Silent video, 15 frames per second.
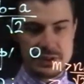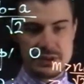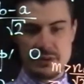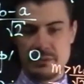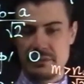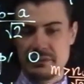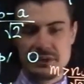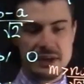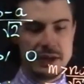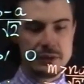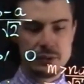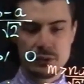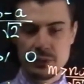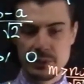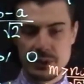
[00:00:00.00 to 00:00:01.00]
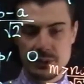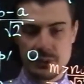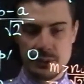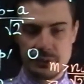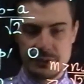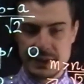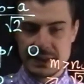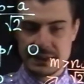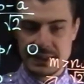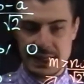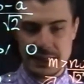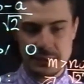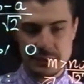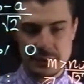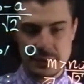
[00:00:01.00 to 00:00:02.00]
é um certo número
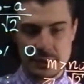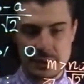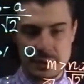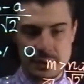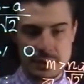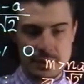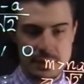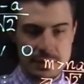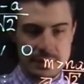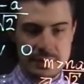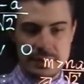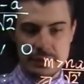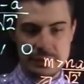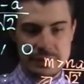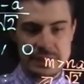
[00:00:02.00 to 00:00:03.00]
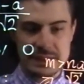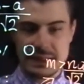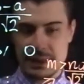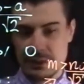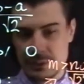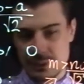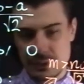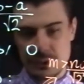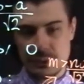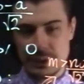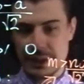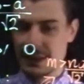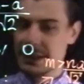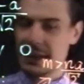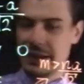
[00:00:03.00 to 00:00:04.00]
fixado, tão fixado quanto
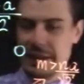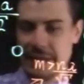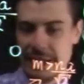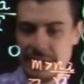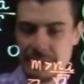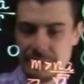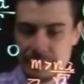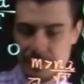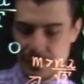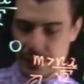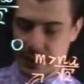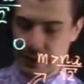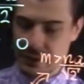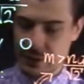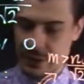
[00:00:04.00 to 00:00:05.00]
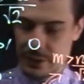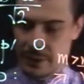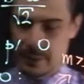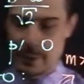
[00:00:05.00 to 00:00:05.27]
na era, então a